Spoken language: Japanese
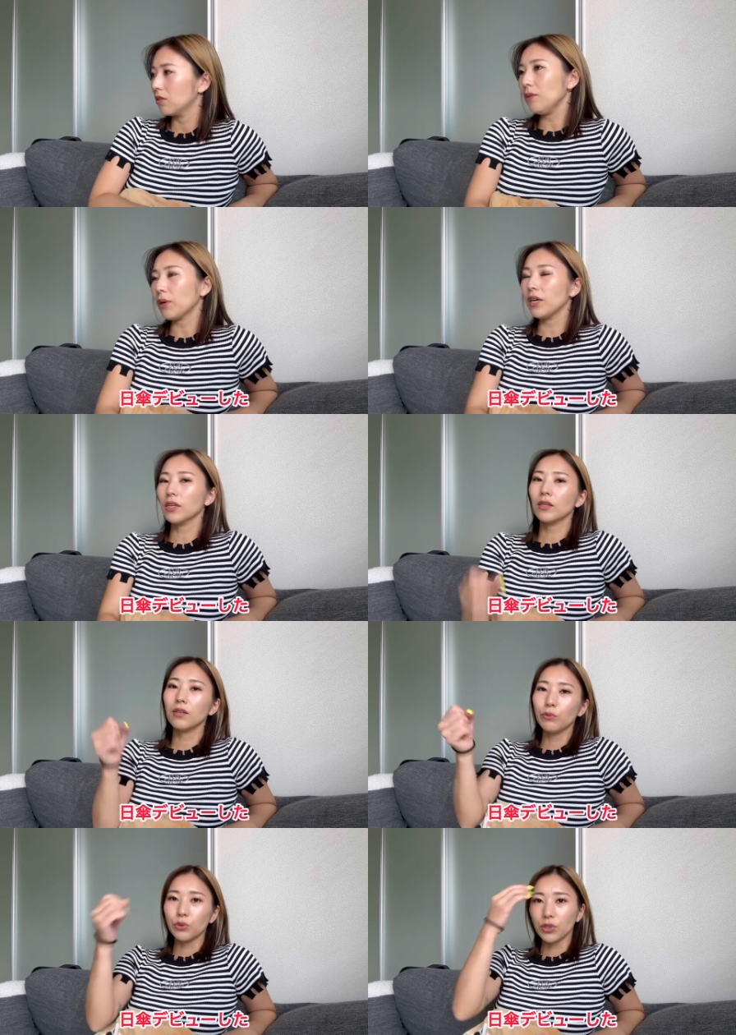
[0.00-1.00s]
で、まあ、日傘
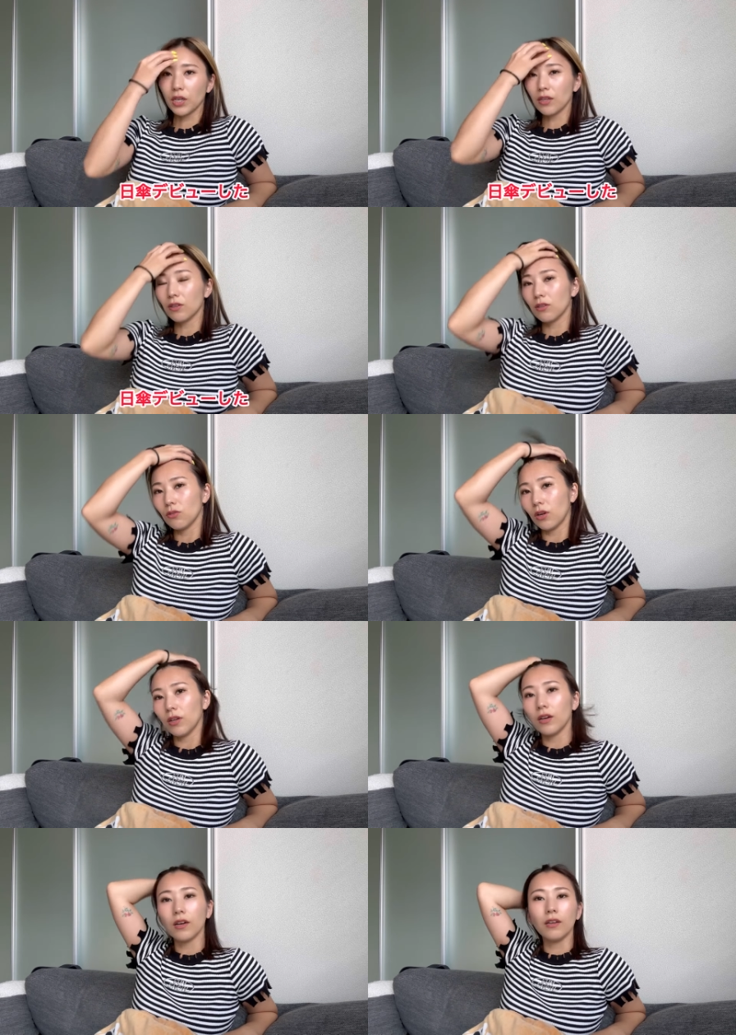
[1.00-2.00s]
デビューしたとか
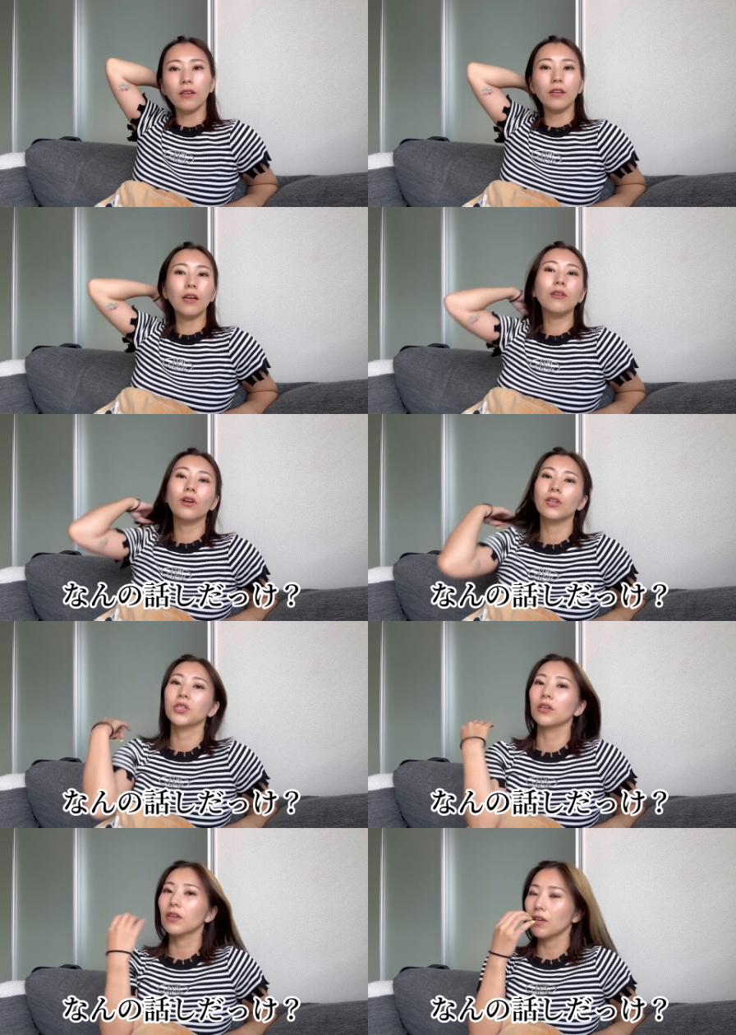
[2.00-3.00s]
なんか、え、何の
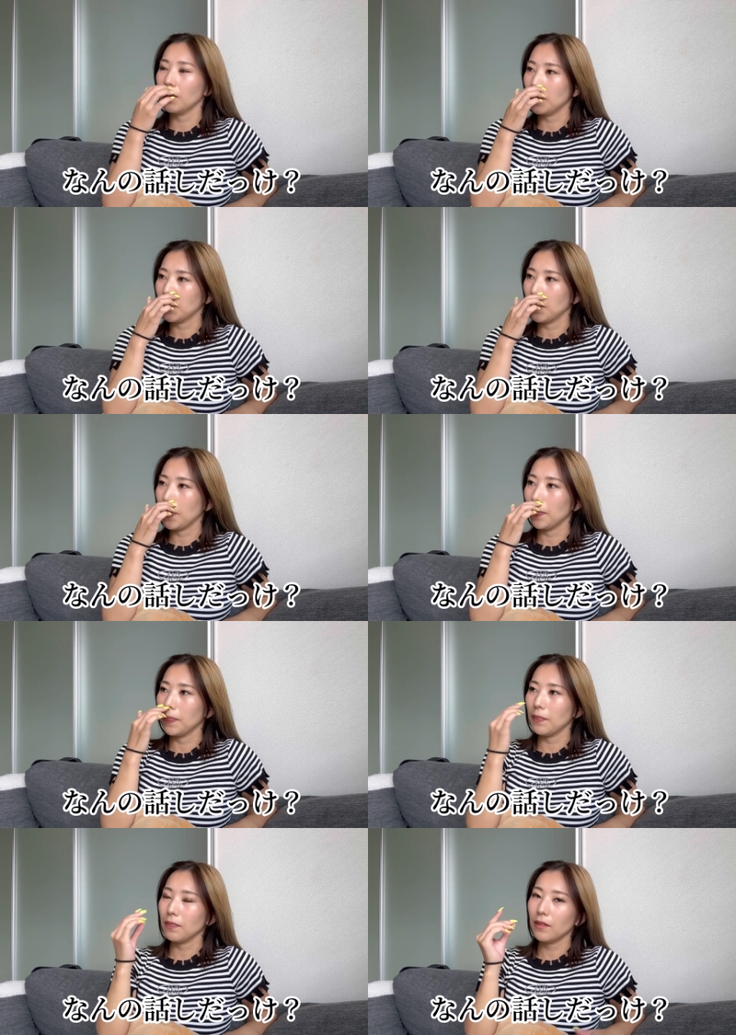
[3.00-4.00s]
話だっけ
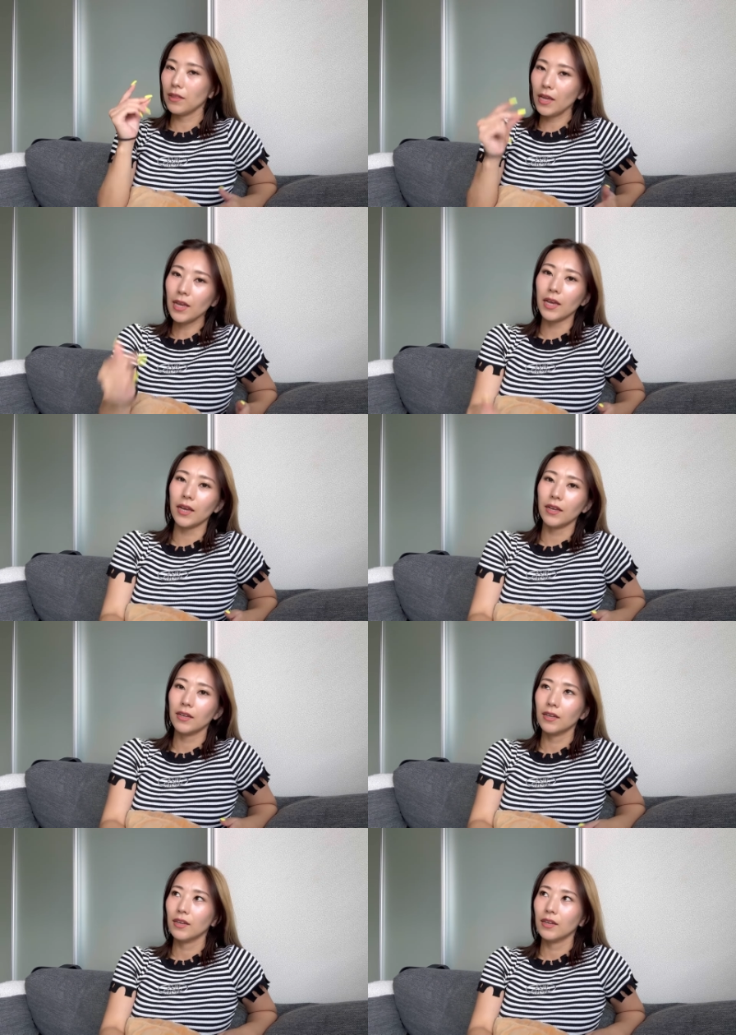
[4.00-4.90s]
で、